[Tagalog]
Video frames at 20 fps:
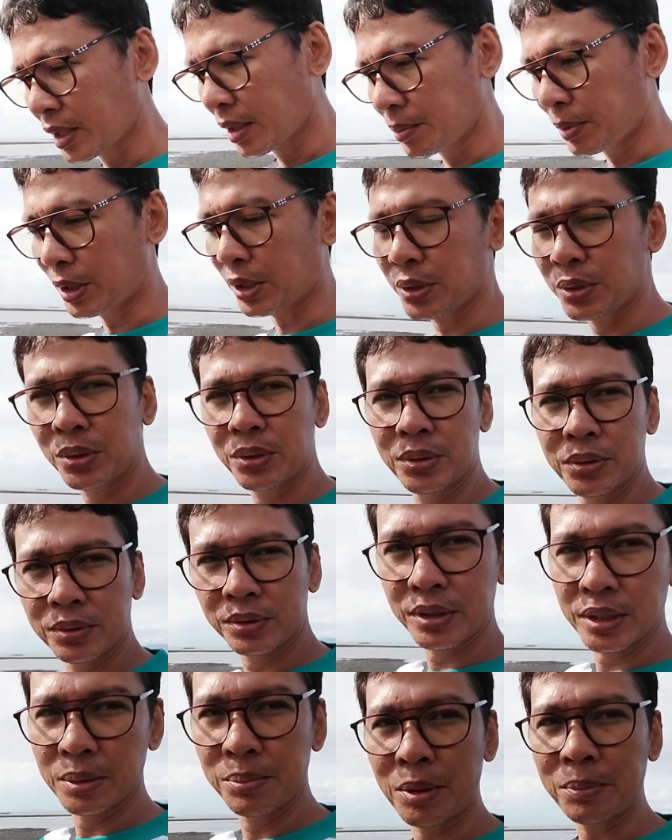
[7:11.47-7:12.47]
Pero
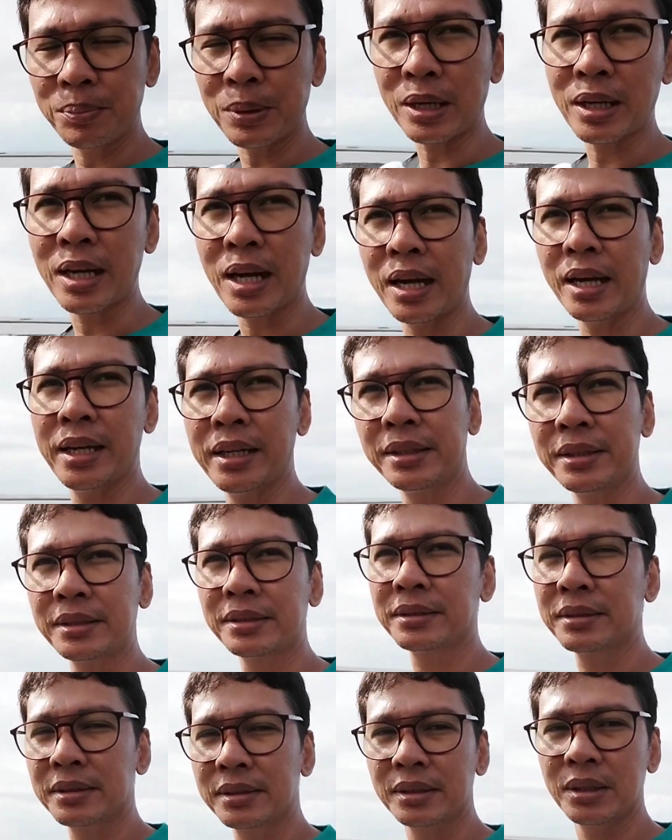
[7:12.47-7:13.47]
yung ibang pagkain,
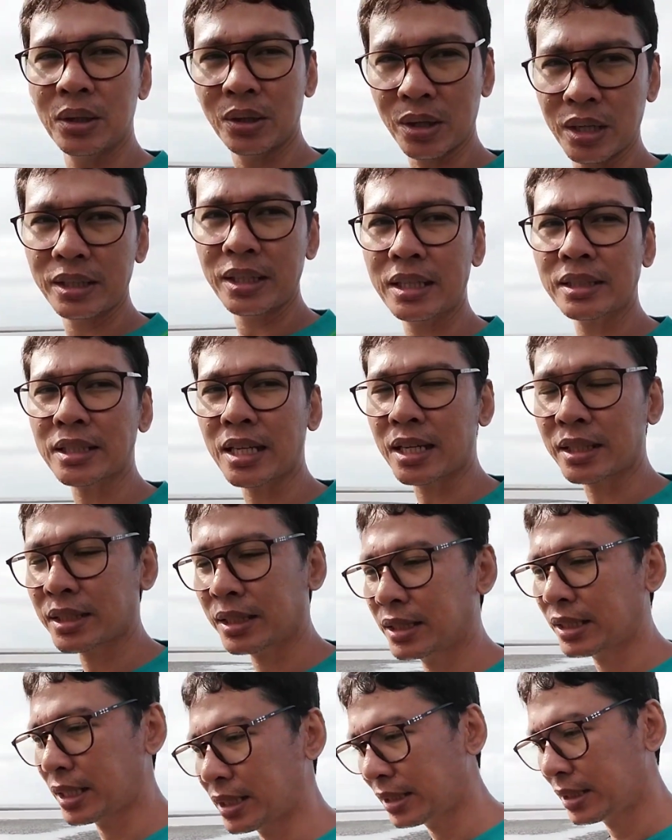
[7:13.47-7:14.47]
okay na sa
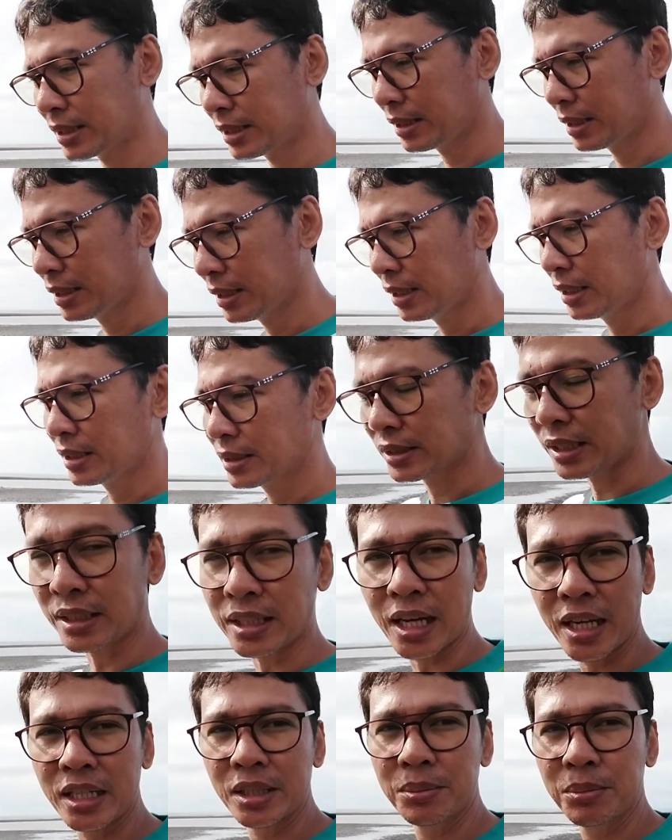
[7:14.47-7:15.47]
atin yan
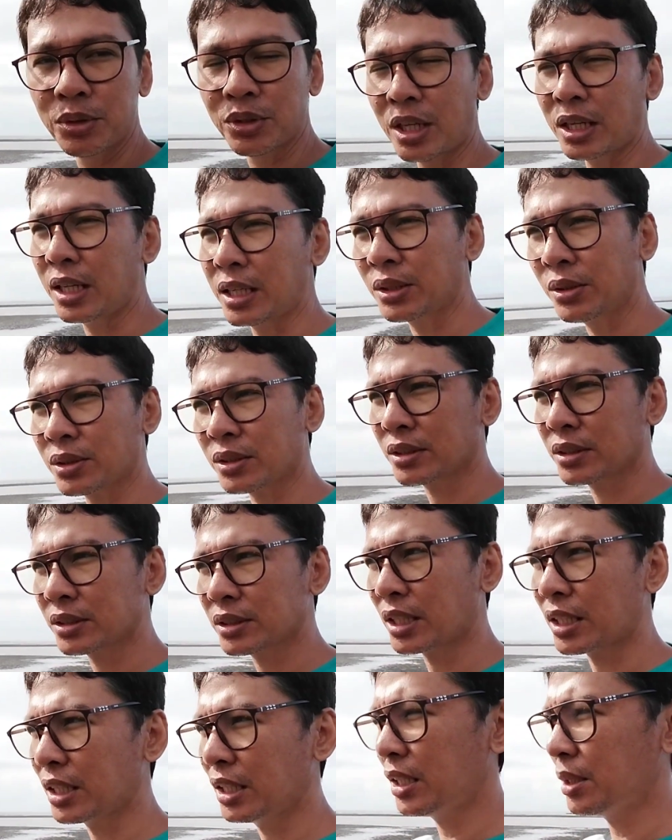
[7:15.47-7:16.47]
sanayin mo na lang yung
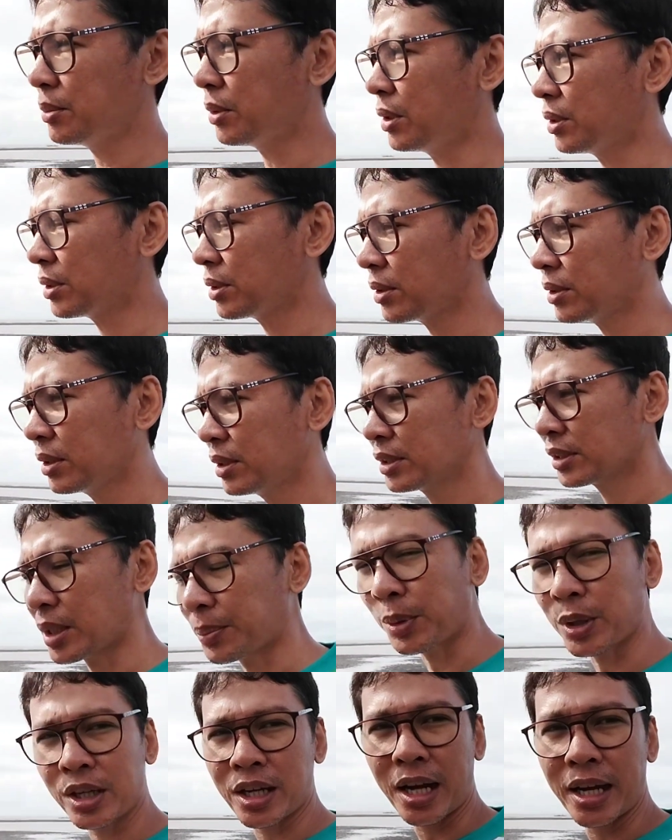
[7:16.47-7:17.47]
sarili mo sa
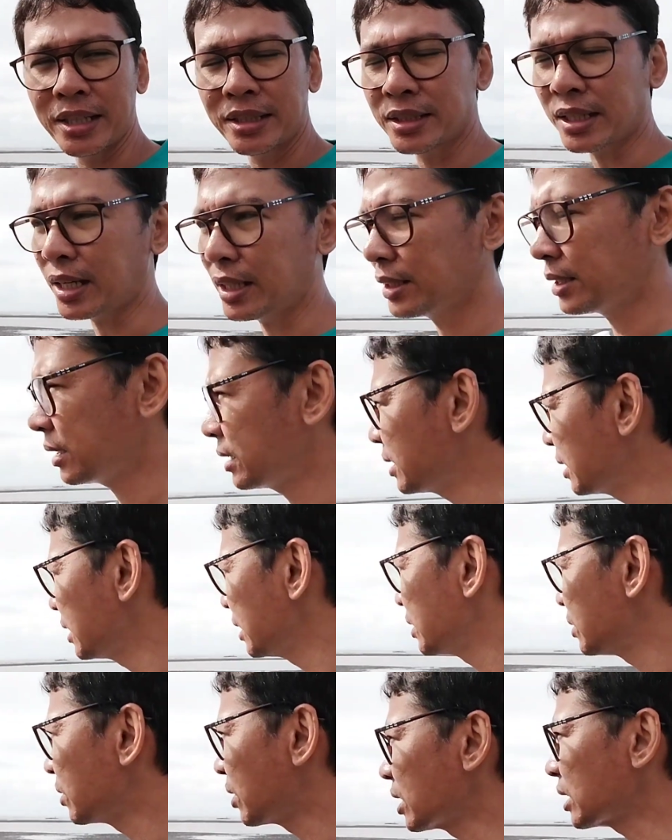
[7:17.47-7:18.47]
pagkain yan
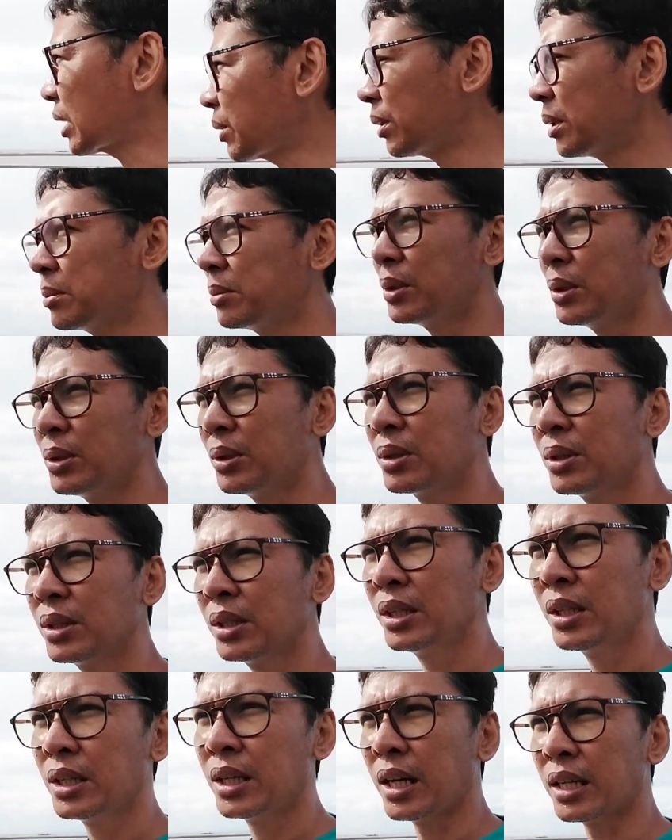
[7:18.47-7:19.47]
katawan mo
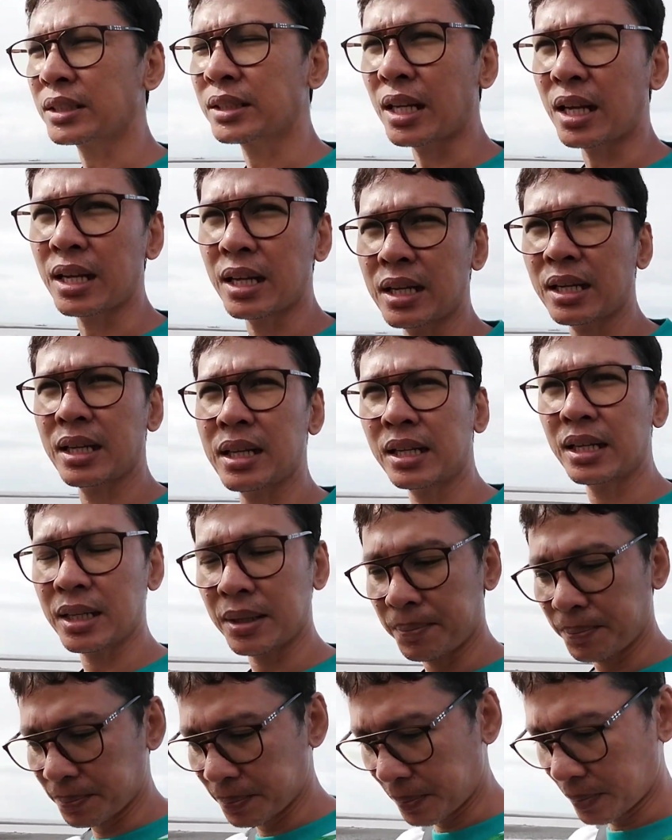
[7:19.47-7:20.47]
at
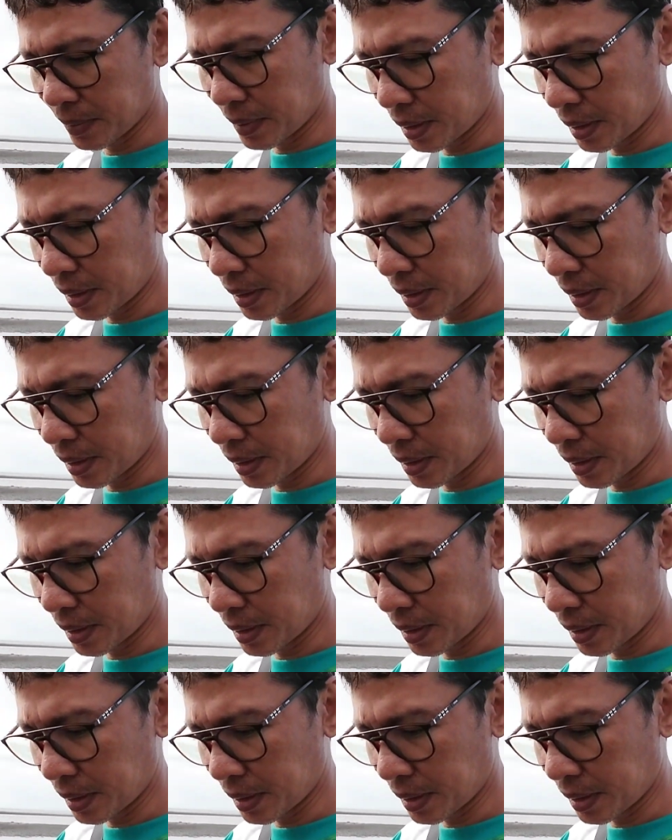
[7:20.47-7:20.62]
um,